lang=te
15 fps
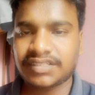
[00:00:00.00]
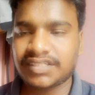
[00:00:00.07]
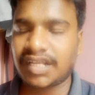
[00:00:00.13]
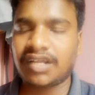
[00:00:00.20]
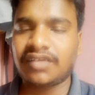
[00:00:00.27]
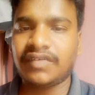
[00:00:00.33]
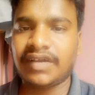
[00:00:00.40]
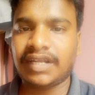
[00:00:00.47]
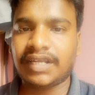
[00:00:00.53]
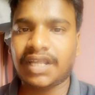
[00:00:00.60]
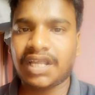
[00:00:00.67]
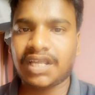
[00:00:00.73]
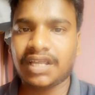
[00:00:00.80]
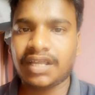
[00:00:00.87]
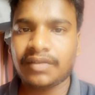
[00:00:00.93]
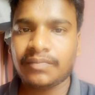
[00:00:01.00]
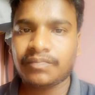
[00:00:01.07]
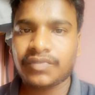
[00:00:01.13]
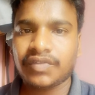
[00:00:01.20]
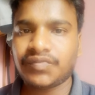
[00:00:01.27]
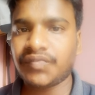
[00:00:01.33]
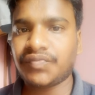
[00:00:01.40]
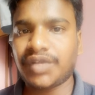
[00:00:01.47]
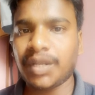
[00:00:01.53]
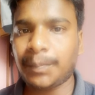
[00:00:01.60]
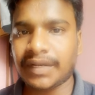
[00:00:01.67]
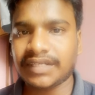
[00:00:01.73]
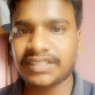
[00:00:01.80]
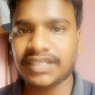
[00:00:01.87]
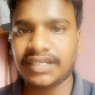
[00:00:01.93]
జరగవంటే ఫిఫ్టీ
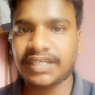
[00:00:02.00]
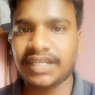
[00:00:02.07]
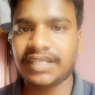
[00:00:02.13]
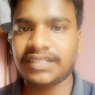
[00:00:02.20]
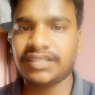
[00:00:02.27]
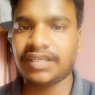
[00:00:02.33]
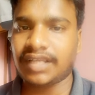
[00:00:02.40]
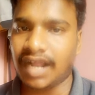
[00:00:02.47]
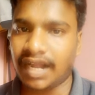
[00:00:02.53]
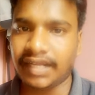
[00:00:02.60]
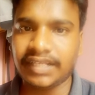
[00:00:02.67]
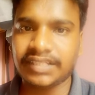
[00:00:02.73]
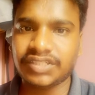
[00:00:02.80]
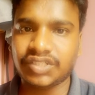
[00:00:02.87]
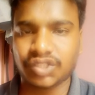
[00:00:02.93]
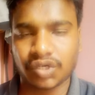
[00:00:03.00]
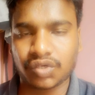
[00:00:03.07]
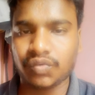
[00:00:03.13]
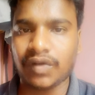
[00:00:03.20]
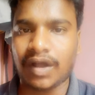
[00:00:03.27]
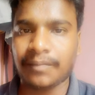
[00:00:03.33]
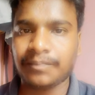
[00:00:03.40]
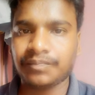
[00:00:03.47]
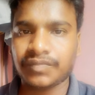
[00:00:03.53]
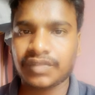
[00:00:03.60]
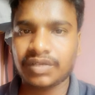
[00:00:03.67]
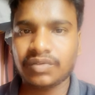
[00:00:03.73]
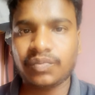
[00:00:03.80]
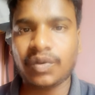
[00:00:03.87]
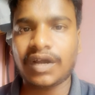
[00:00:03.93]
పర్సెంటేజ్ కాడి నుంచి తక్కువ
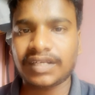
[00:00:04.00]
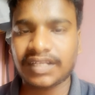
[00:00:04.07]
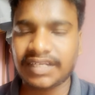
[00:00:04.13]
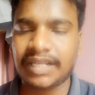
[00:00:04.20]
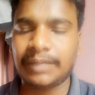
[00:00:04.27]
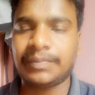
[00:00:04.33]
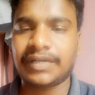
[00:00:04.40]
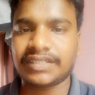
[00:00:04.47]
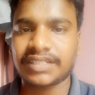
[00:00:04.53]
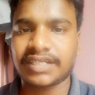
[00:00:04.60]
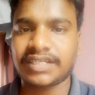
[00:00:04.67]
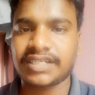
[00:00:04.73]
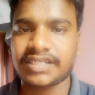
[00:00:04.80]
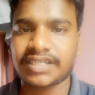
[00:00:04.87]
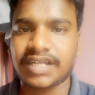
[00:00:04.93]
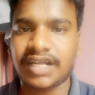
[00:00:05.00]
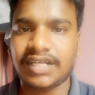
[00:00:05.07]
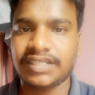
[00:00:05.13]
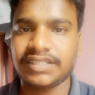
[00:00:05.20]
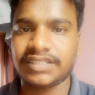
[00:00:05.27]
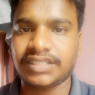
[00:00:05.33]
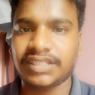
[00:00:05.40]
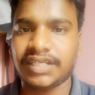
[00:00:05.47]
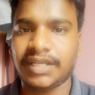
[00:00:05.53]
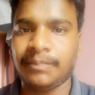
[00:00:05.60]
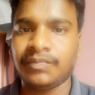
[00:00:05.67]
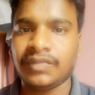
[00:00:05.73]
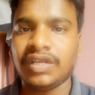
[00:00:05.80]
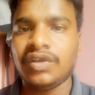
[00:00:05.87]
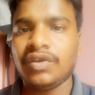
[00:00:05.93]
ఫార్టీ నైన్ పర్సెంటేజ్ కాడి నుంచి
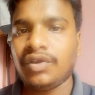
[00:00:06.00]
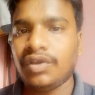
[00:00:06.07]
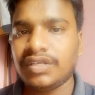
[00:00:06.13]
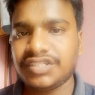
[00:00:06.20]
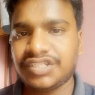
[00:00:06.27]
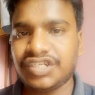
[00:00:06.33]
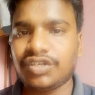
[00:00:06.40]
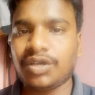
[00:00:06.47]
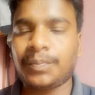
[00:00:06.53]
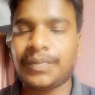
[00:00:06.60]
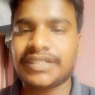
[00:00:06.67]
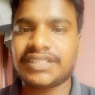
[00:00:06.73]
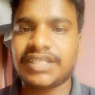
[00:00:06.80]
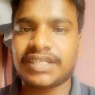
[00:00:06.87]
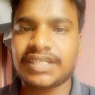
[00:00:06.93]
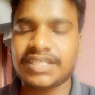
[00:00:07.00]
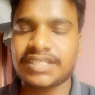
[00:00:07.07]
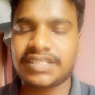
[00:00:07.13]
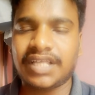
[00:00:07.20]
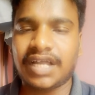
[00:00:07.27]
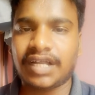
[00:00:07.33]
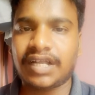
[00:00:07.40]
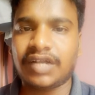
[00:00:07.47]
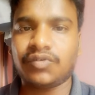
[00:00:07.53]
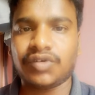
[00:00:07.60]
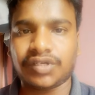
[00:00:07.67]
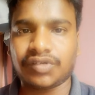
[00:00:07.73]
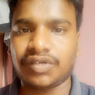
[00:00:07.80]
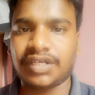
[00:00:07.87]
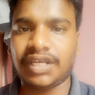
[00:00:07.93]
జీరో పర్సెంటేజ్ దాకా
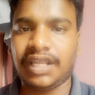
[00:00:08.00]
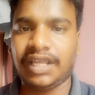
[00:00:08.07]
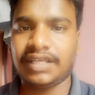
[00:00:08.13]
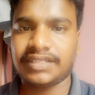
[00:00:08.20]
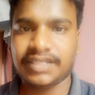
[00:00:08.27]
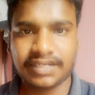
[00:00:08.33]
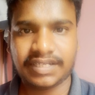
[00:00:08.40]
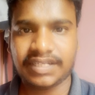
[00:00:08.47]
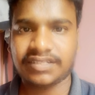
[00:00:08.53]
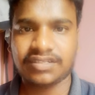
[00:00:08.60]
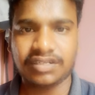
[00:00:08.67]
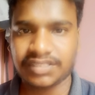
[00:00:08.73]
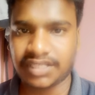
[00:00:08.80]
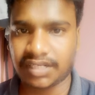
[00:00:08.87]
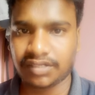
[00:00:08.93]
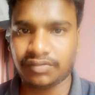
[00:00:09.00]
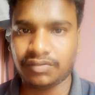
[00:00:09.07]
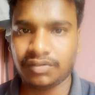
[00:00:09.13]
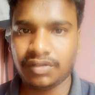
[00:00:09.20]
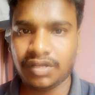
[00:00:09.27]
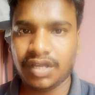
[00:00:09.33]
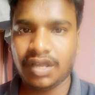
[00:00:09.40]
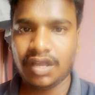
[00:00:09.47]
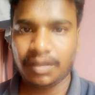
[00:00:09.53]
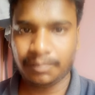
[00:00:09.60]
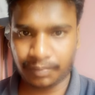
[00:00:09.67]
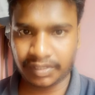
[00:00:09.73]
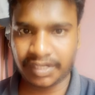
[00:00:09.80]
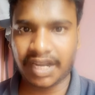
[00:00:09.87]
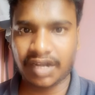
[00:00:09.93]
కొన్ని కొన్ని సెంటెన్సులు జరగవు
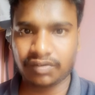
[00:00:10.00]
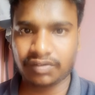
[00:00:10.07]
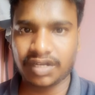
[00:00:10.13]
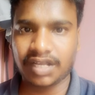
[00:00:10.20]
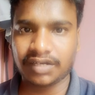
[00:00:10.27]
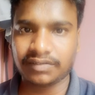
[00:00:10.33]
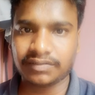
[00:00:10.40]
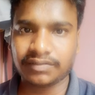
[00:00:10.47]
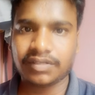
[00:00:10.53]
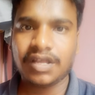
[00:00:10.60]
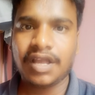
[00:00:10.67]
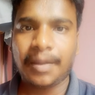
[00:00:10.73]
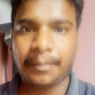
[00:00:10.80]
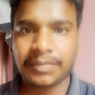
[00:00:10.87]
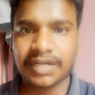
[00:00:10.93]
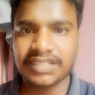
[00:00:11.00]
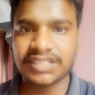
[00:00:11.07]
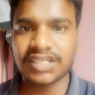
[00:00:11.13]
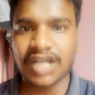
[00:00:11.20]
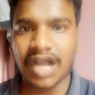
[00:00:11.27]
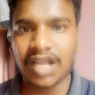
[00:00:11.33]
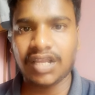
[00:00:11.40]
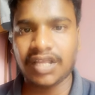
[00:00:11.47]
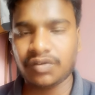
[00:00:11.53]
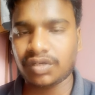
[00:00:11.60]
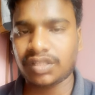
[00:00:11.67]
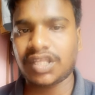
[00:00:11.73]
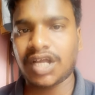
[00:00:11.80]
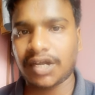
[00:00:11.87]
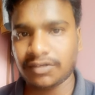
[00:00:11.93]
ఇప్పుడు నేనున్నాను మనిషి గాల్లో
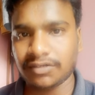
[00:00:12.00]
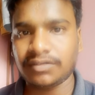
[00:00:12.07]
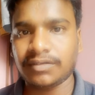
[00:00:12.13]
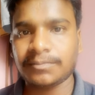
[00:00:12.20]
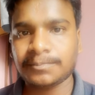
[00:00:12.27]
ఎగురుతాడు